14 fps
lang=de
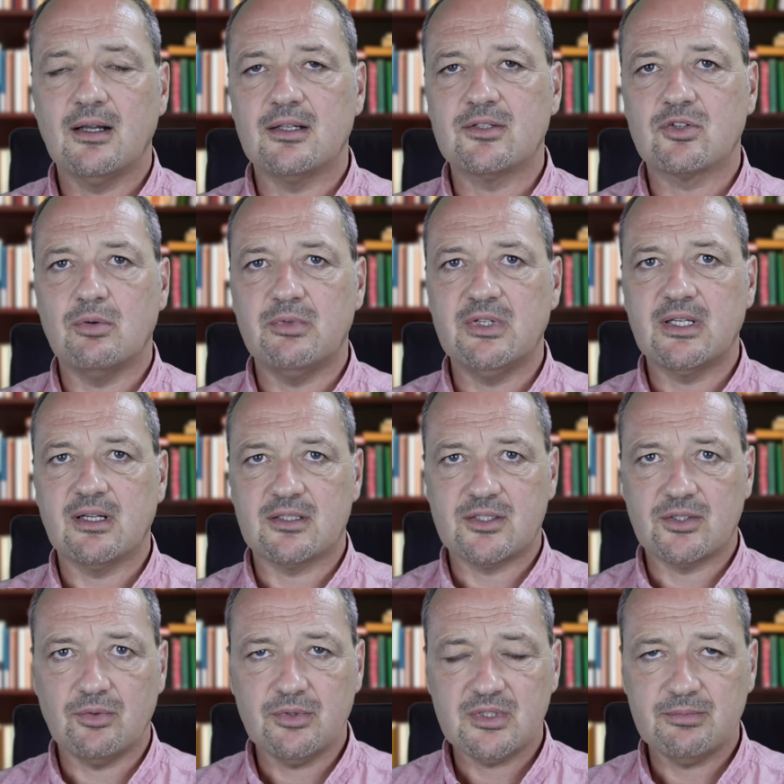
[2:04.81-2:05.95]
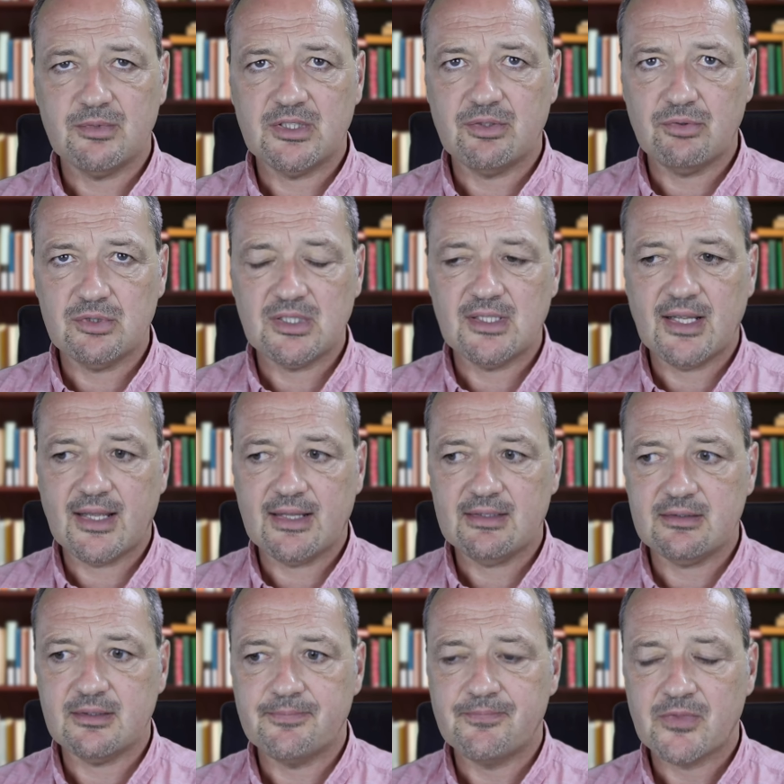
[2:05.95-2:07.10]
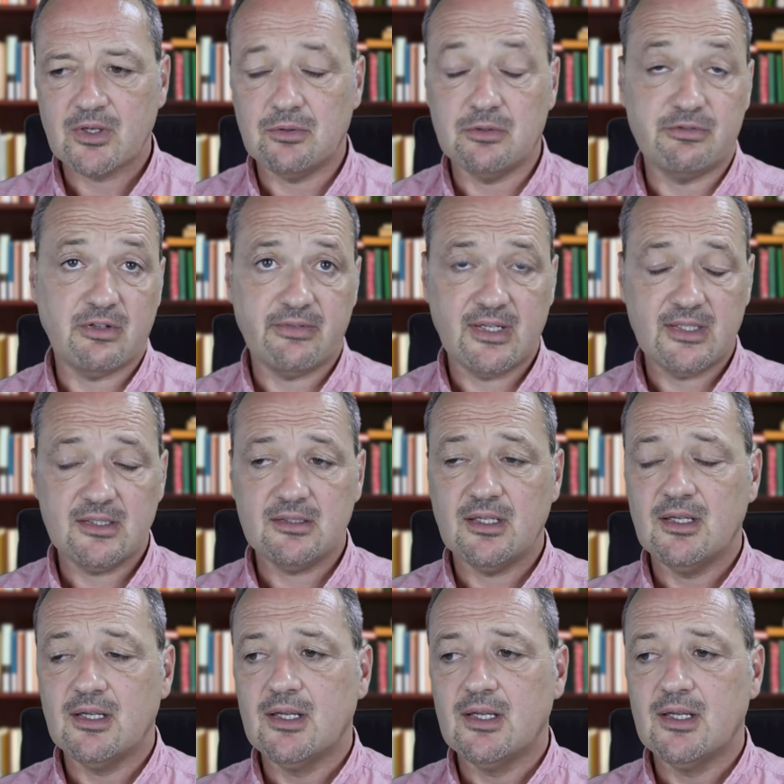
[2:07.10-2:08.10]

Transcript: als Kommunikationsmethode lernt und verwendet,